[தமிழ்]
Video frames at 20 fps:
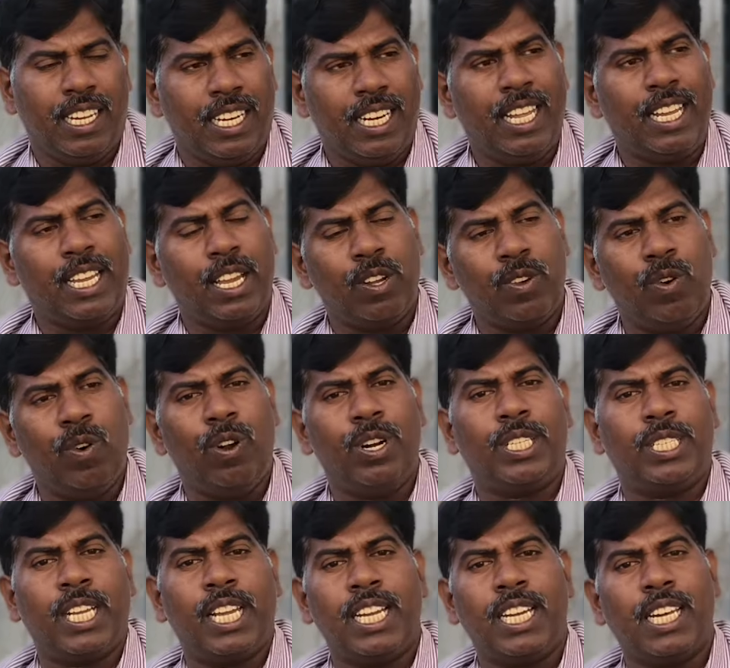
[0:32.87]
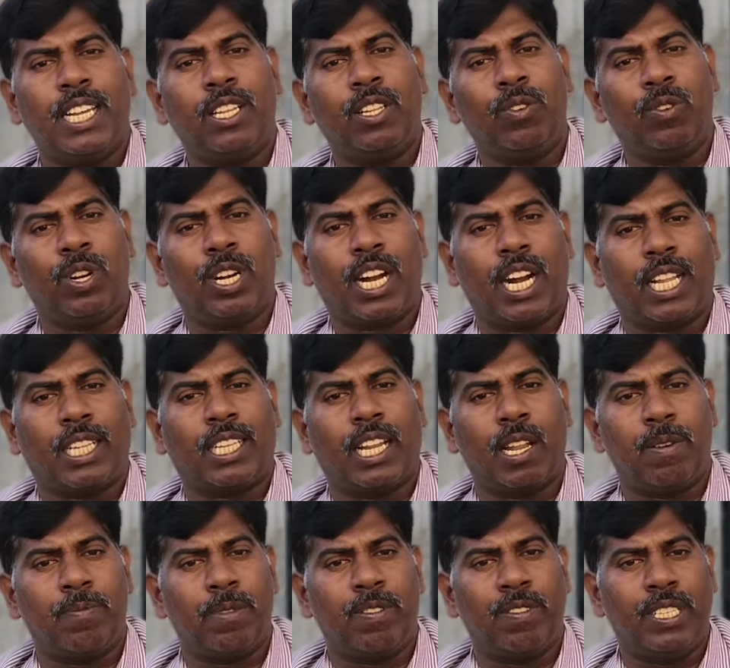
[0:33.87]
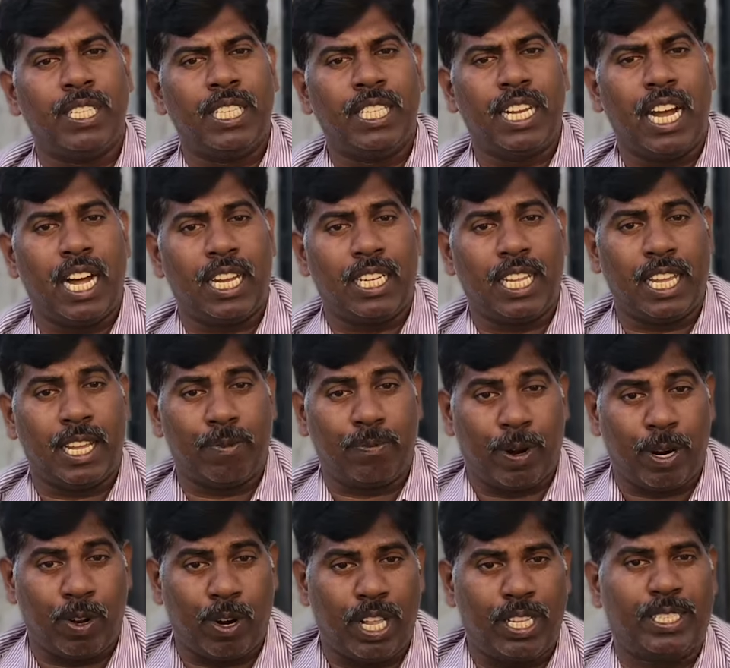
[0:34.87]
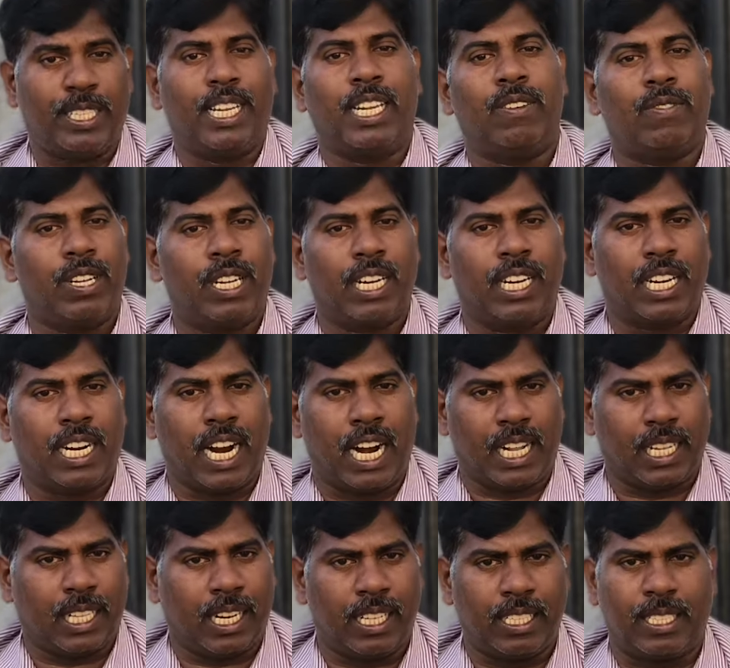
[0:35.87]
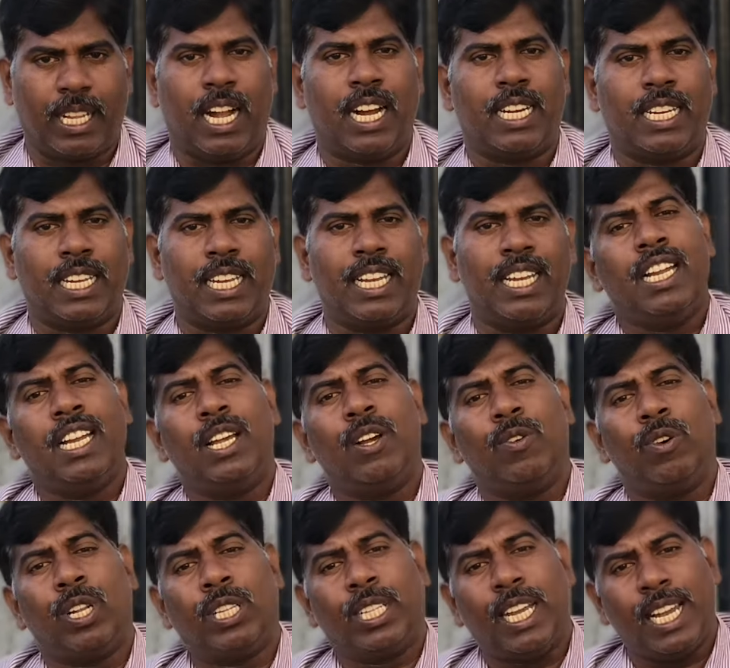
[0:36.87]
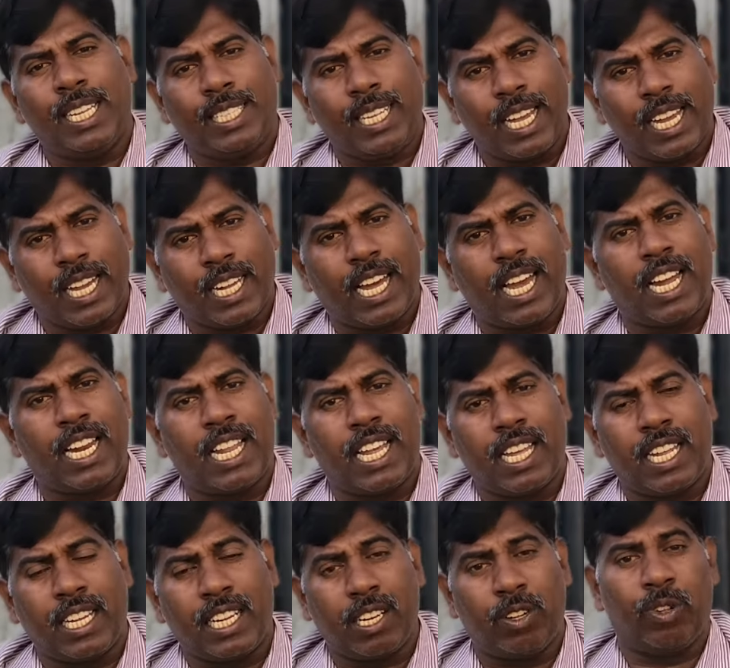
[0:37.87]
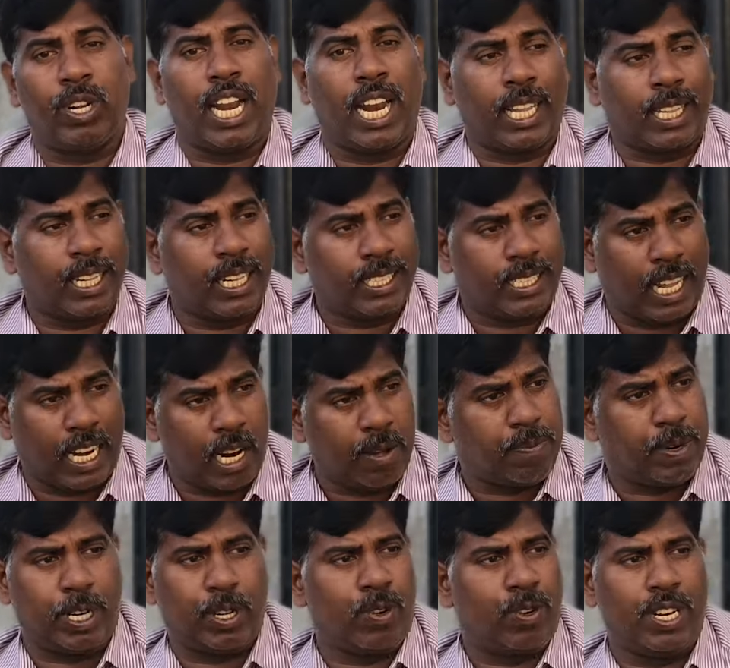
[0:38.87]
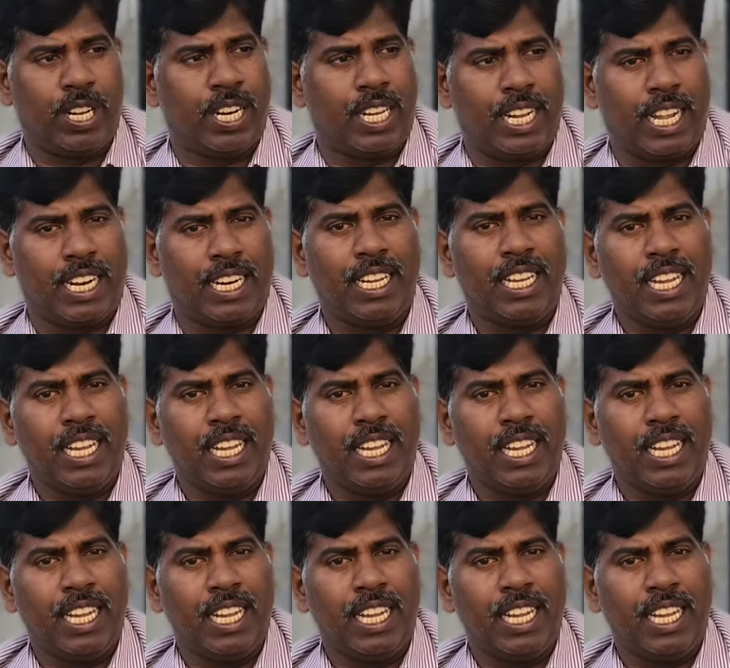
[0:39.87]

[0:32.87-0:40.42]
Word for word: இன்னைக்கு கோட்சேங்கிறது ஒரு கட்டத்தில் நம்ம வந்து காந்தி படுகொலை செய்தவங்கிற கட்டத்துல தாண்டி இன்னைக்கு ஒரு தேசிய கராயனங்கிற ஒரு இடத்துக்கு தள்ளப்பட்டு கொண்டிருக்கிறார்